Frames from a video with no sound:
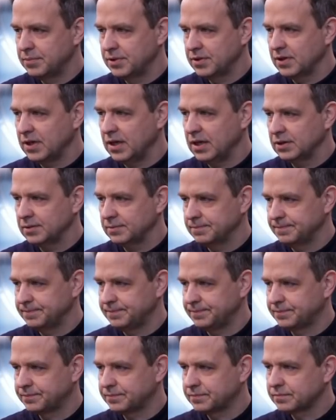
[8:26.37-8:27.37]

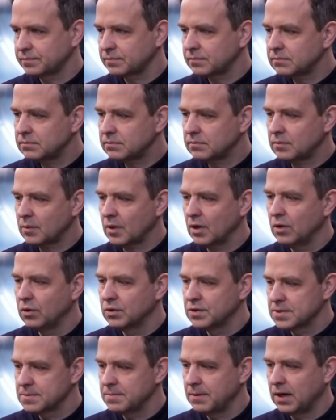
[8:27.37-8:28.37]
betrachten.
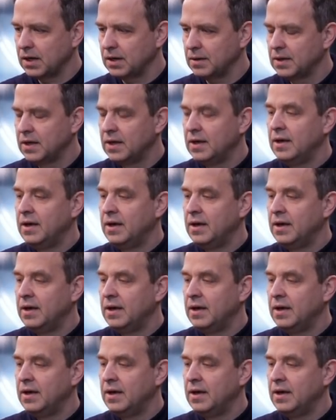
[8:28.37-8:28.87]
Und zwar